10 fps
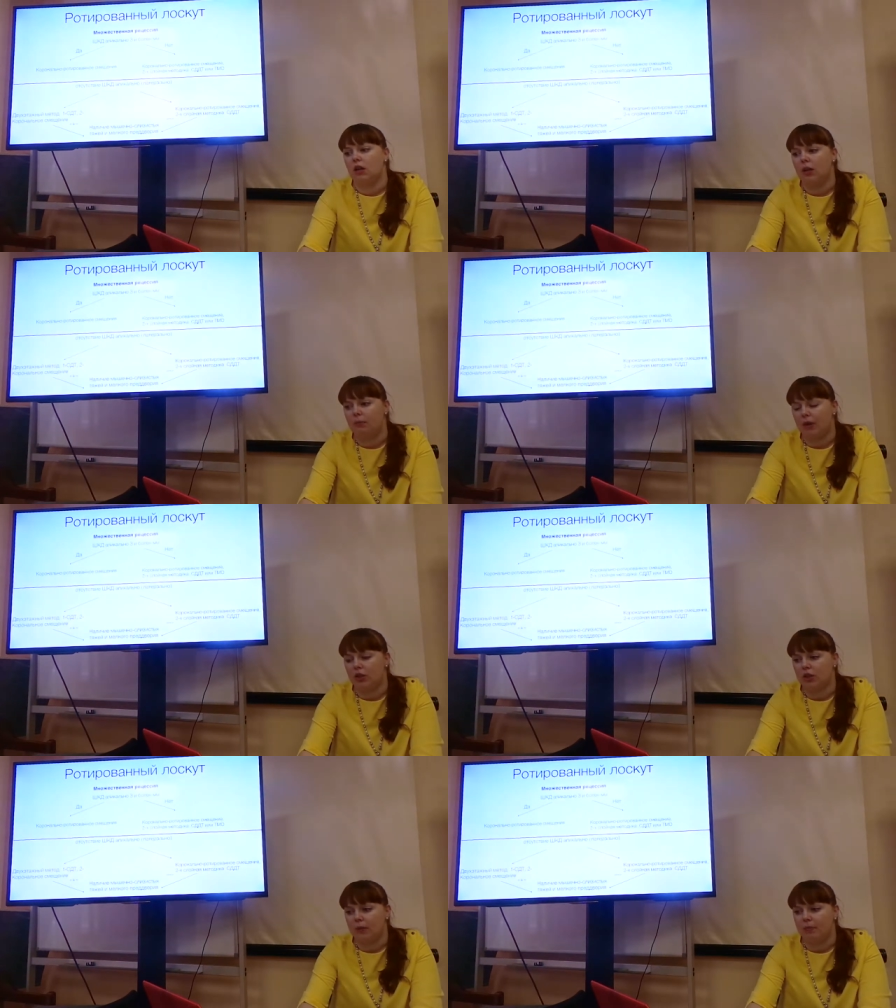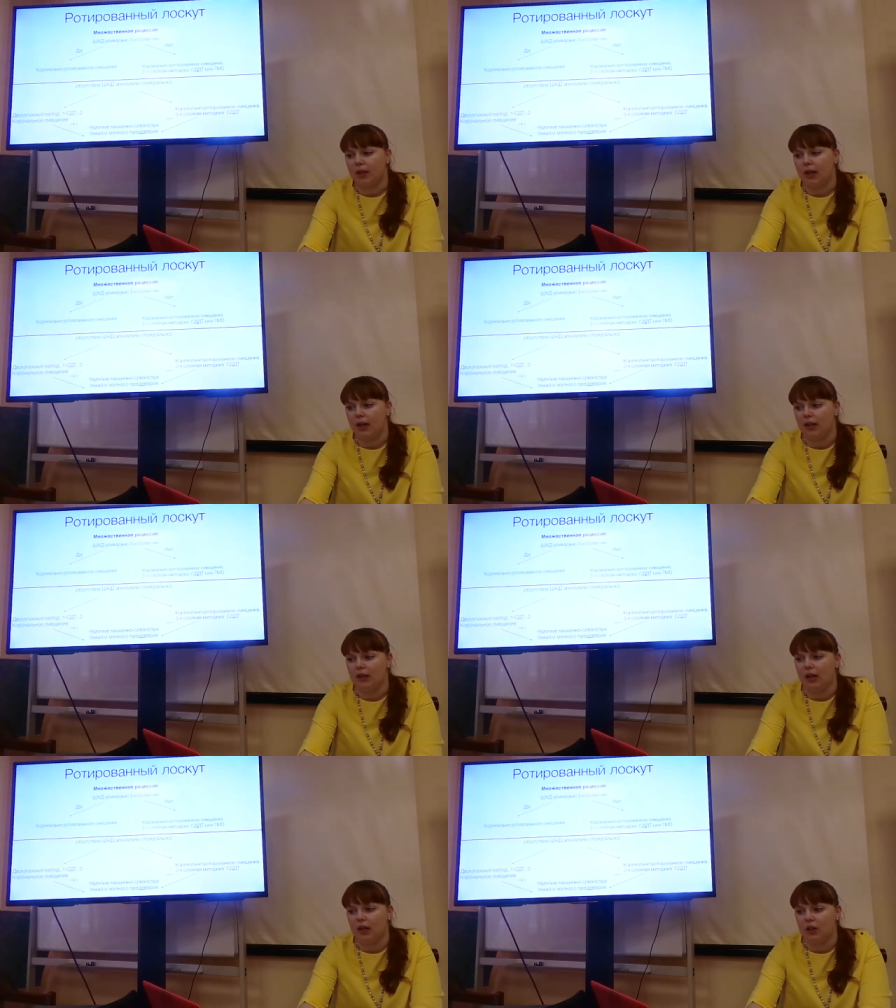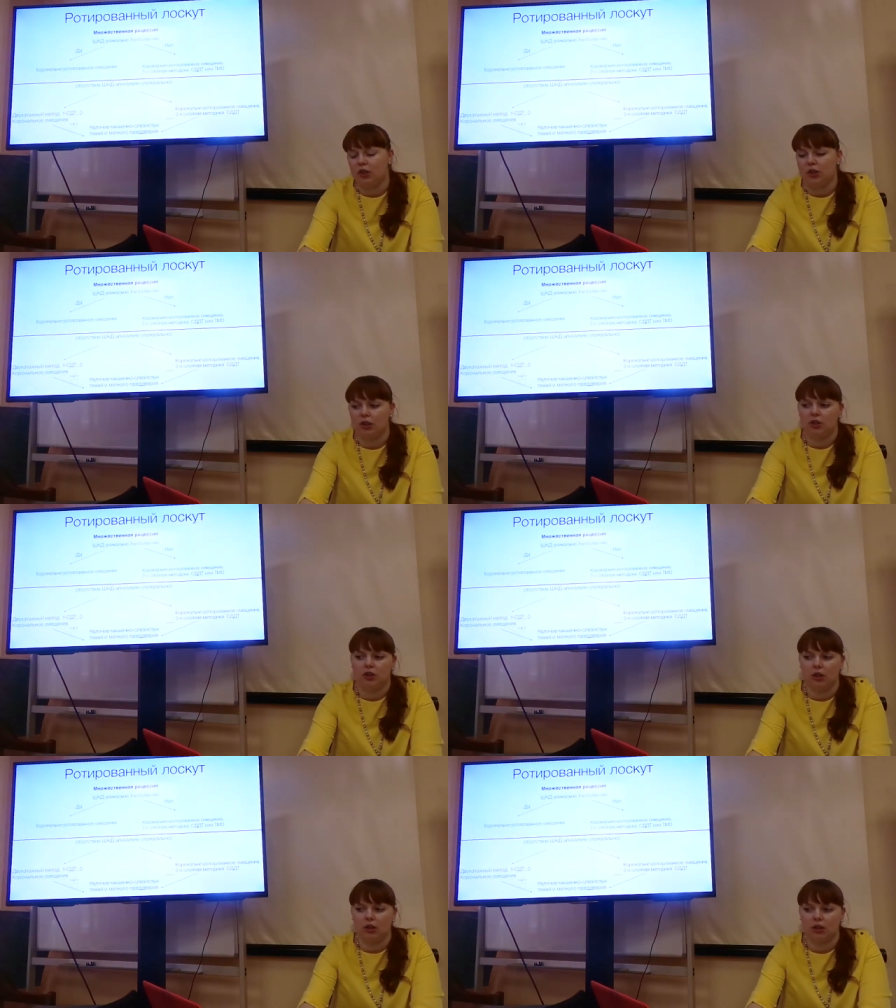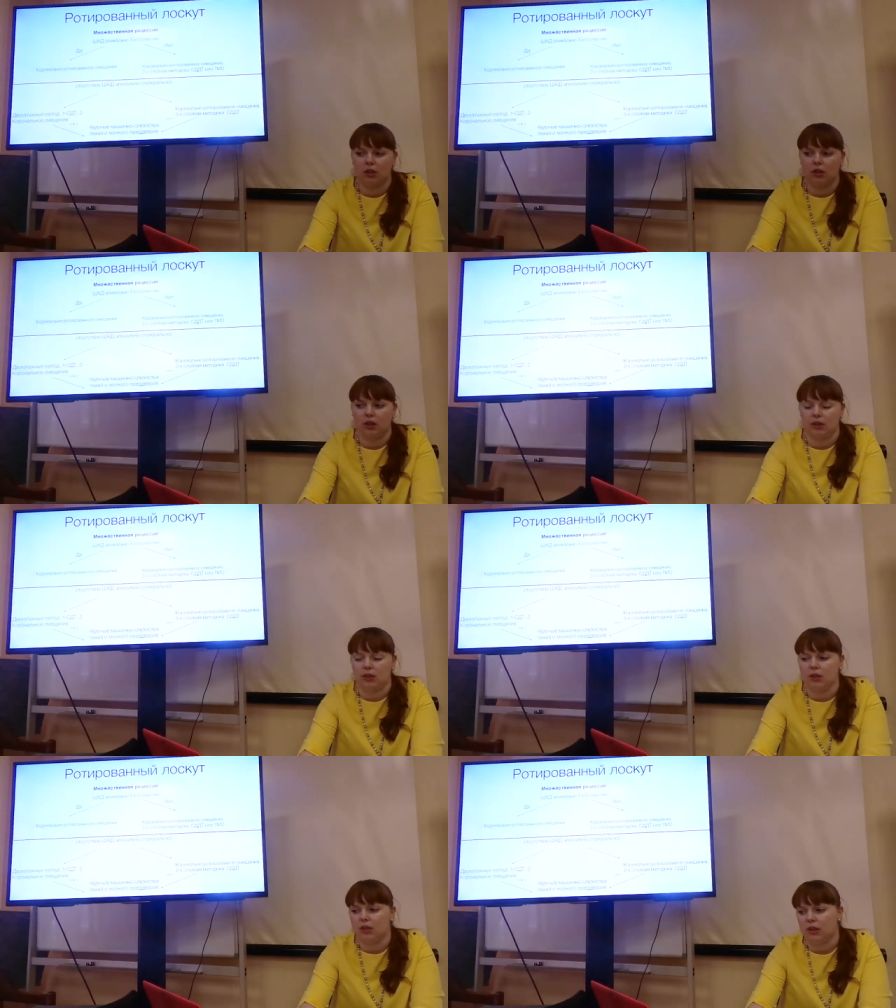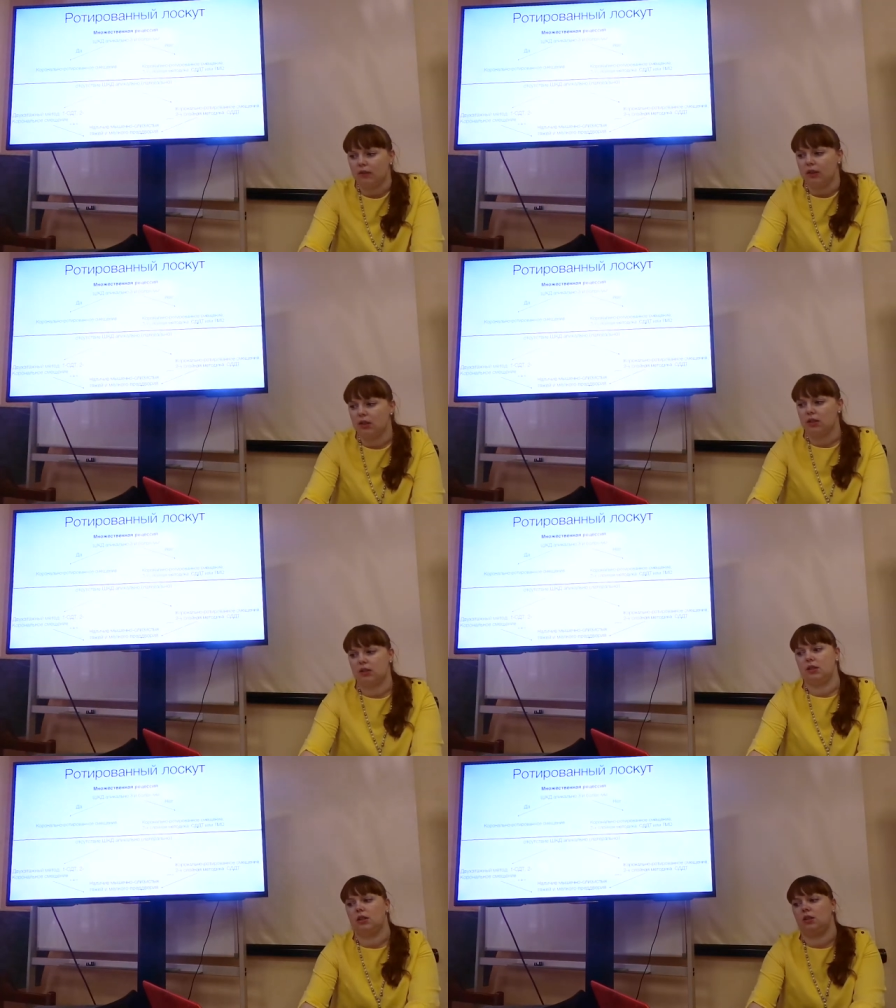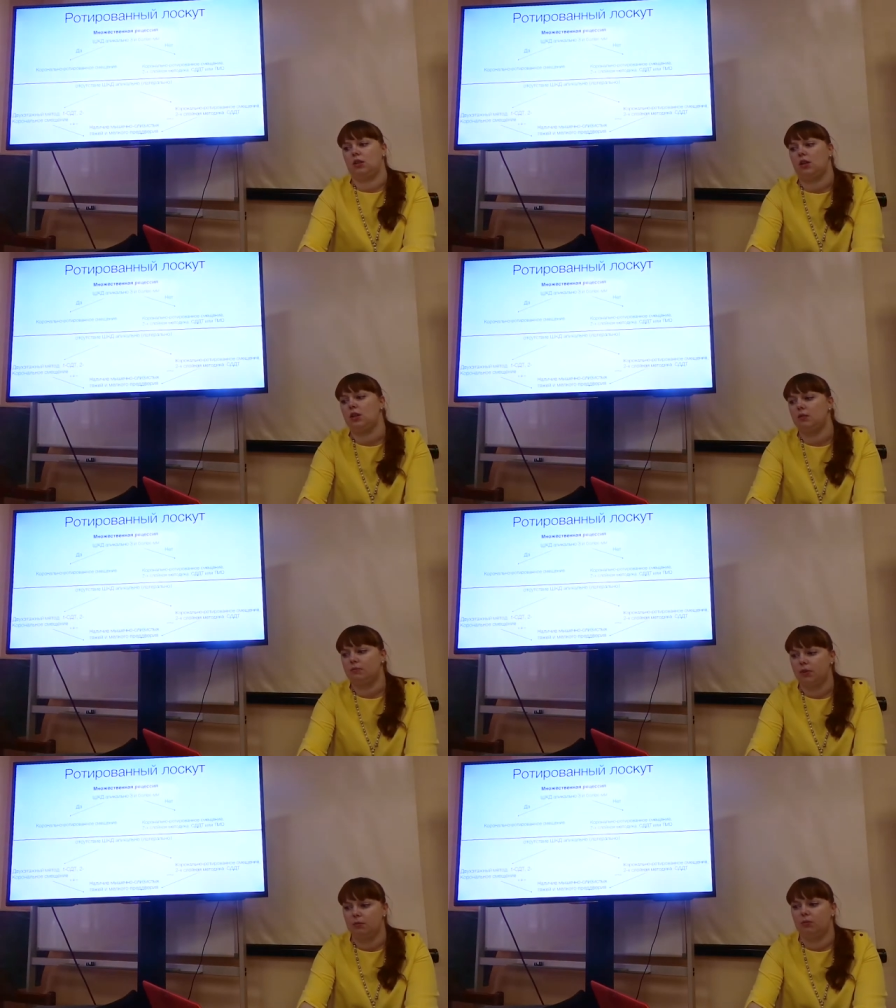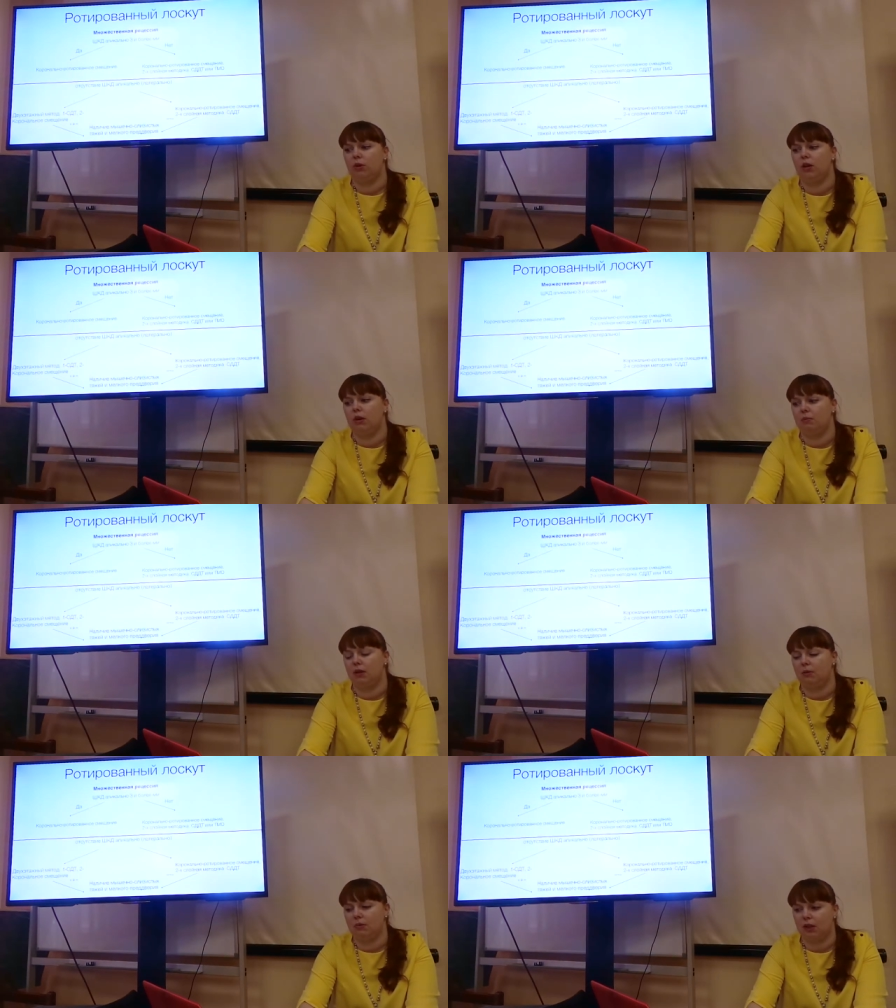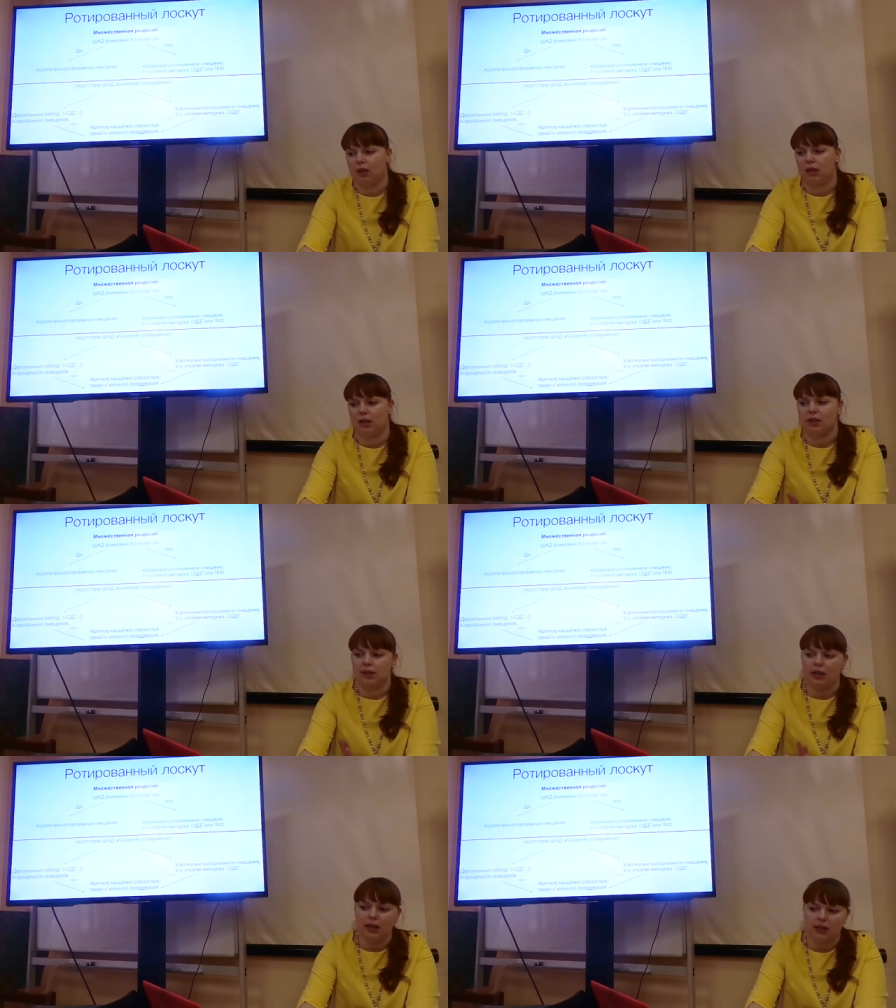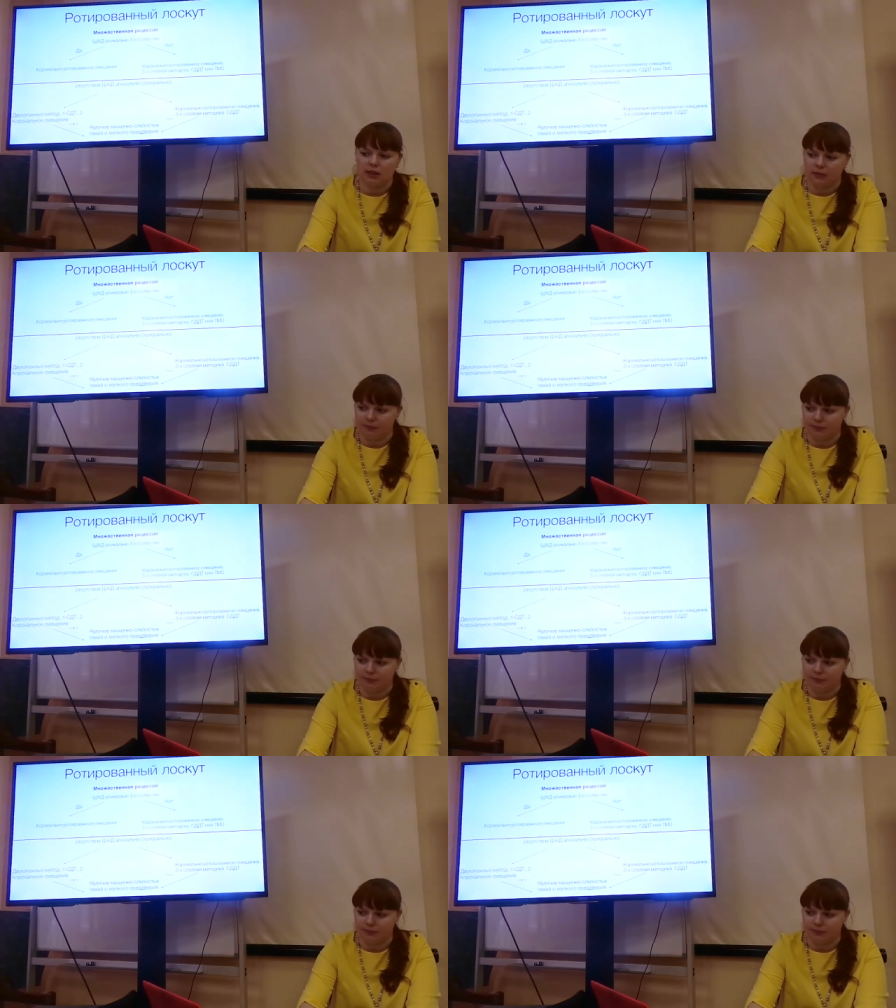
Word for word: Опять же, апикально наличие ширины кератинизированной десны 3 и более миллиметра. Если есть,